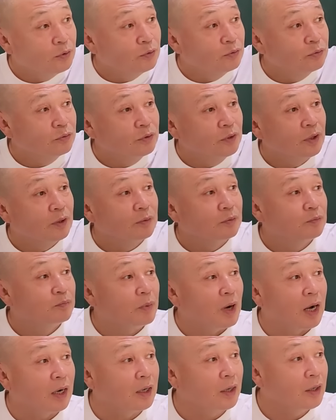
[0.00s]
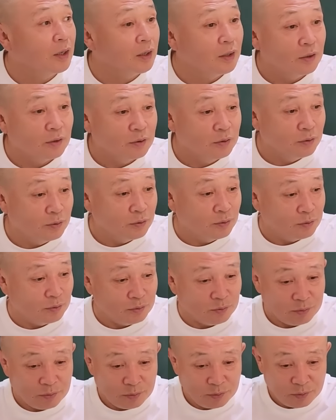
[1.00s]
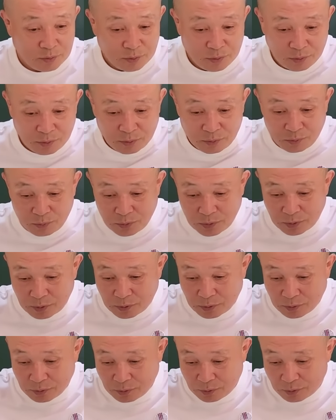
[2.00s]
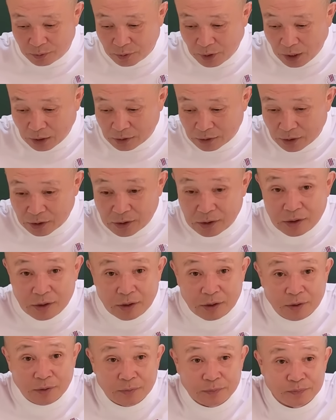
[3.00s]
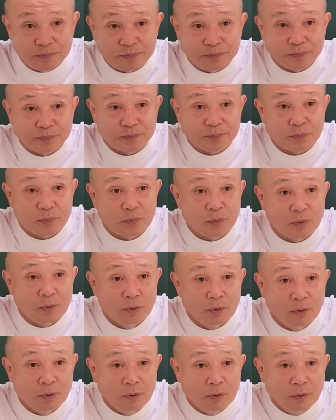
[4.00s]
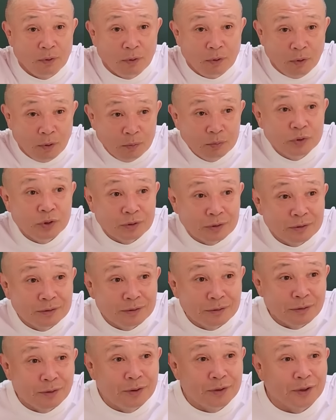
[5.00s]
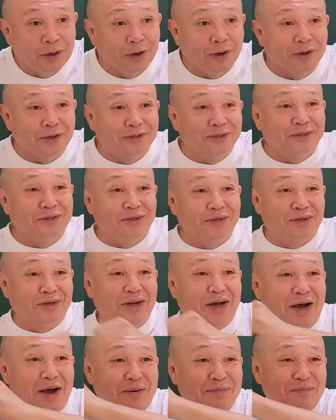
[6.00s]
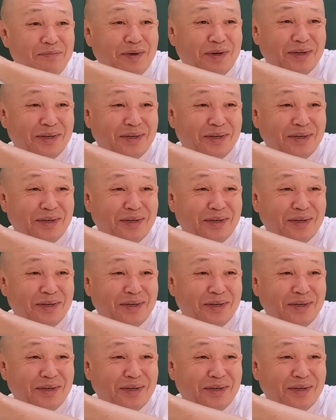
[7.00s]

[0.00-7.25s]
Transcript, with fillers: 내 방에 그 그왜 그 탁자 있지 엄청 큰 거. 그걸